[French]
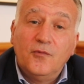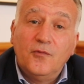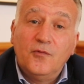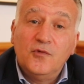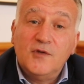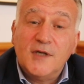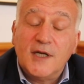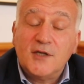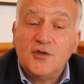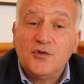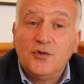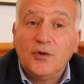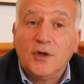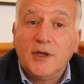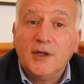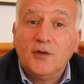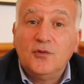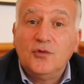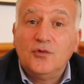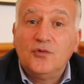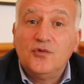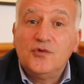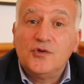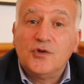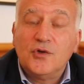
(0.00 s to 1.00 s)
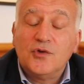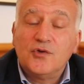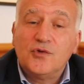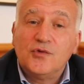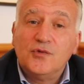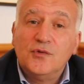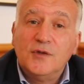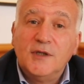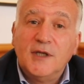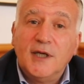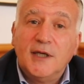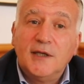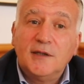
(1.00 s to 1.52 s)
vous assurer de tout son
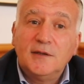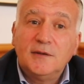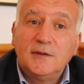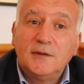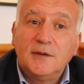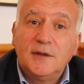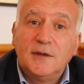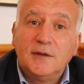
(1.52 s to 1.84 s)
soutien